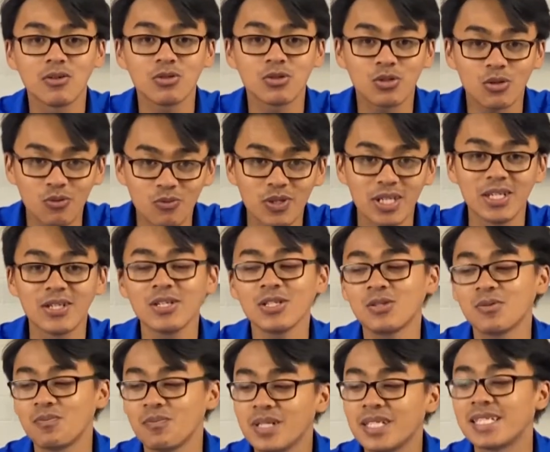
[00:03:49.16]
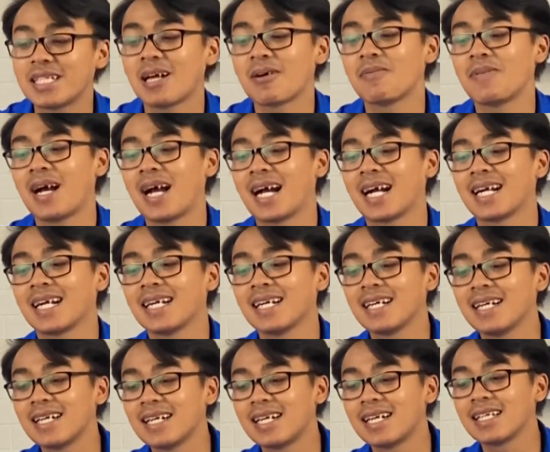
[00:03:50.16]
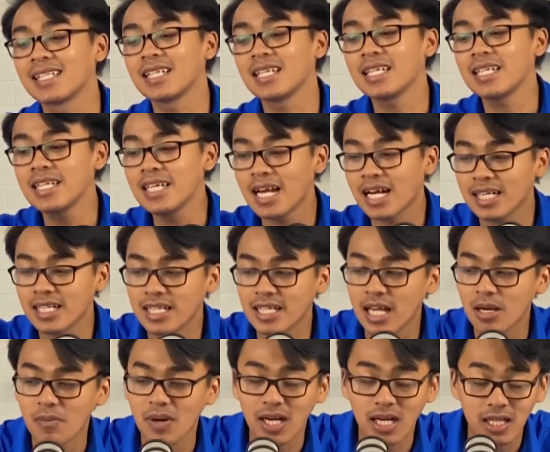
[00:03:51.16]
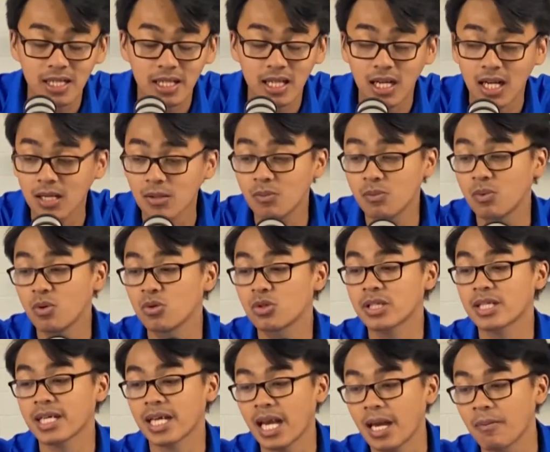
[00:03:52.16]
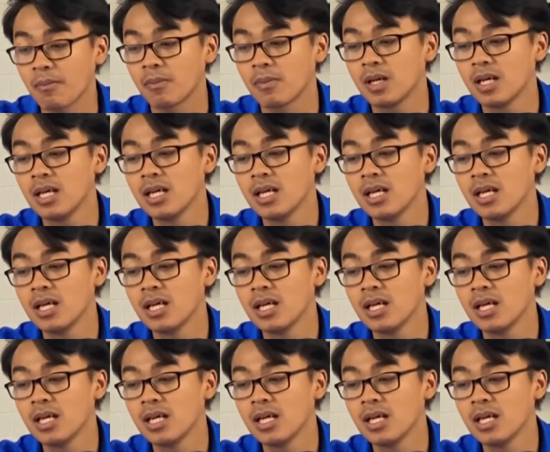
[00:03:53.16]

untuk Windows bisa banget. Ini yang dinamakan dengan bootcamp.